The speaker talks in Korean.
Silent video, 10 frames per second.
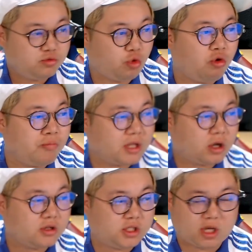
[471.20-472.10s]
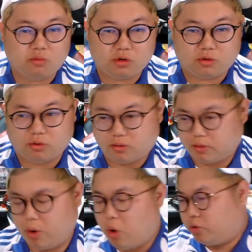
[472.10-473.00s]
조금만 터치 잘못해도
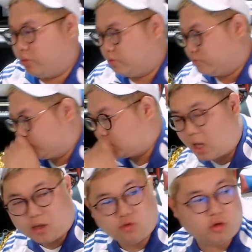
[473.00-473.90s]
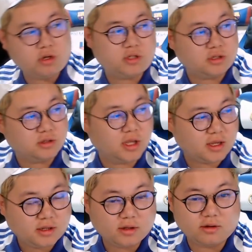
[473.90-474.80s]
오! 계속
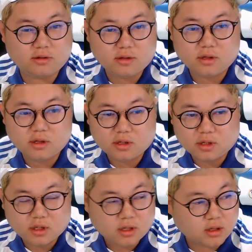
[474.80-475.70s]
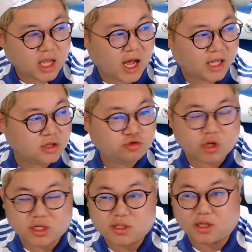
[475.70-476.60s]
이러시는데? 어? 그 내가 아닐
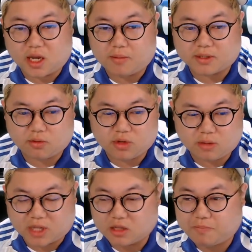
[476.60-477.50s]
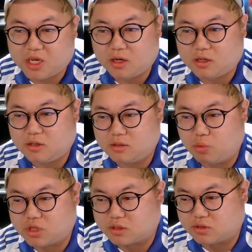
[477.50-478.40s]
수도 있어 내가 봤을 때 왜냐면 나는 핑크
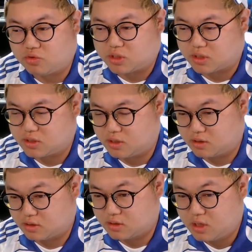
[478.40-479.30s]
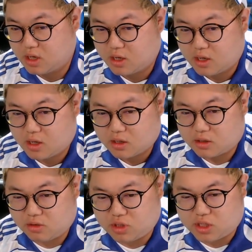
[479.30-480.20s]
모자를 쓰고 있어서 그리고